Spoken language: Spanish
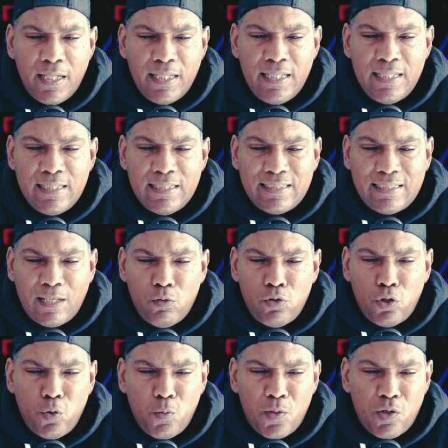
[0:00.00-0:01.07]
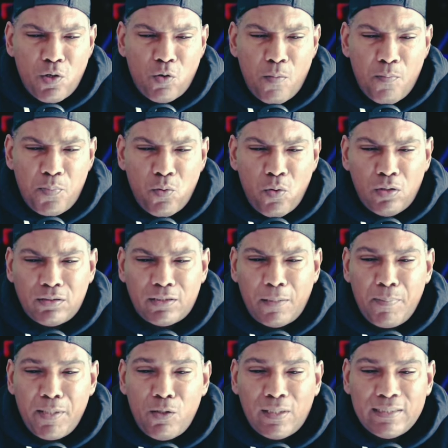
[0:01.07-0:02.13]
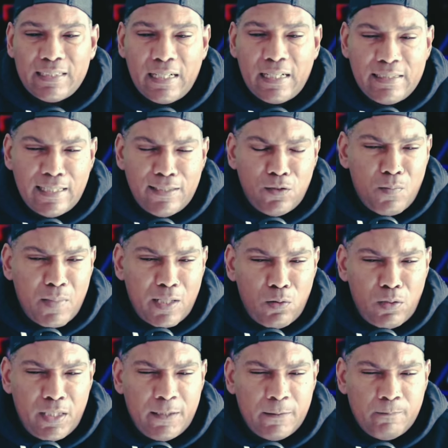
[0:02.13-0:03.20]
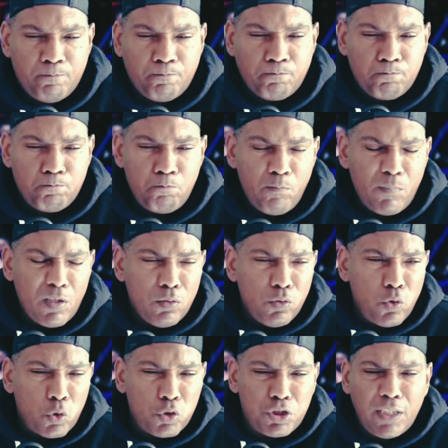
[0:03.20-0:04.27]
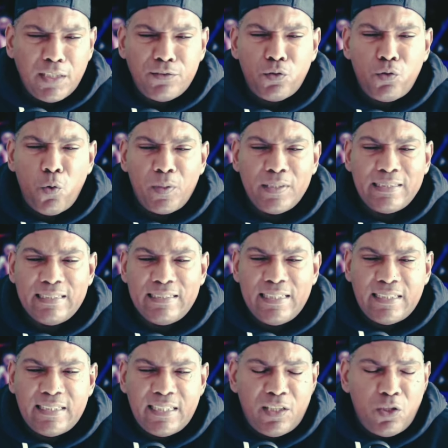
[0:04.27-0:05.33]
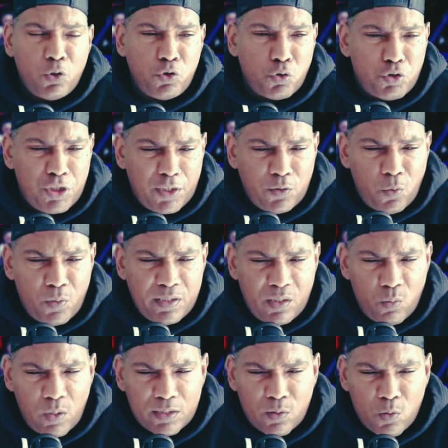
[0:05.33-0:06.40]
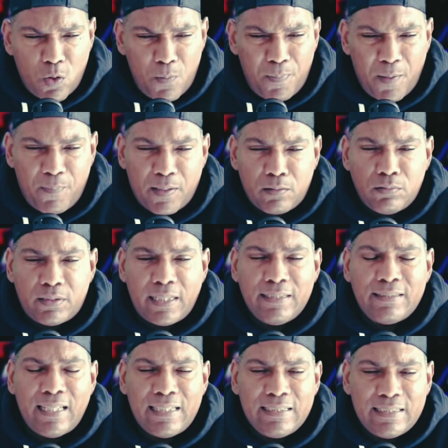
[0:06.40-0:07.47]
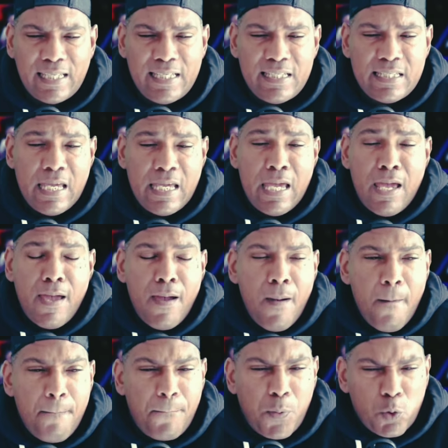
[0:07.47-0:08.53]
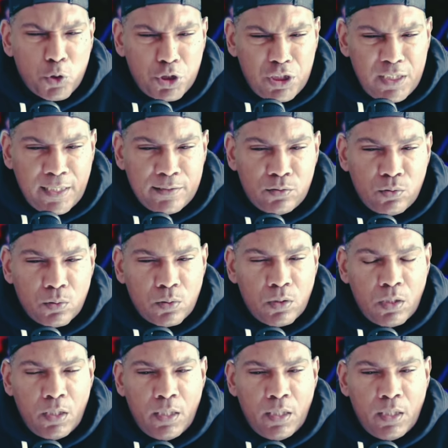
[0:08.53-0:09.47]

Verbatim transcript: Y según los números de CompuBox, terminó aterrizando Maloney 297 de 824 golpes para un 36%.